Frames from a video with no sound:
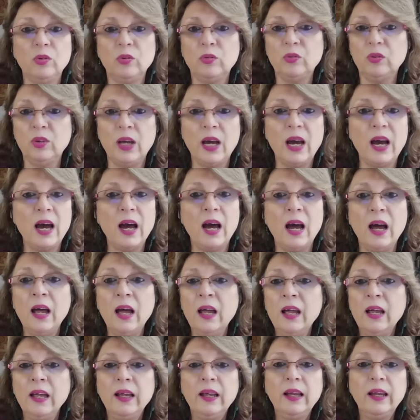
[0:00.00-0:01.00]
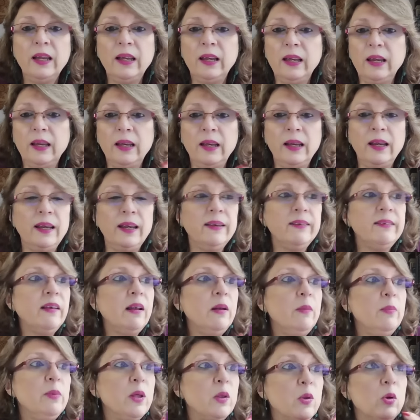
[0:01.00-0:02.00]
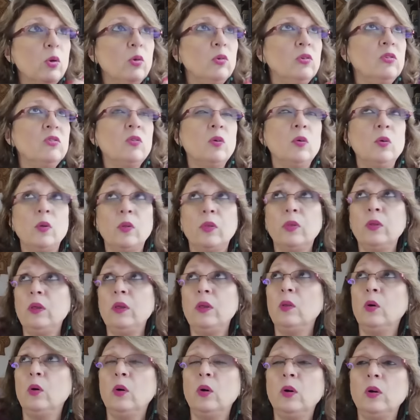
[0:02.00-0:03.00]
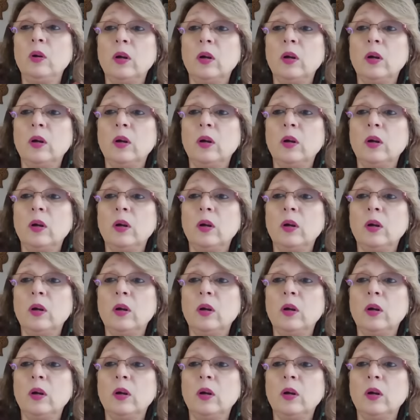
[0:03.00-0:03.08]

O sea, eh, es el miedo a lo desconocido.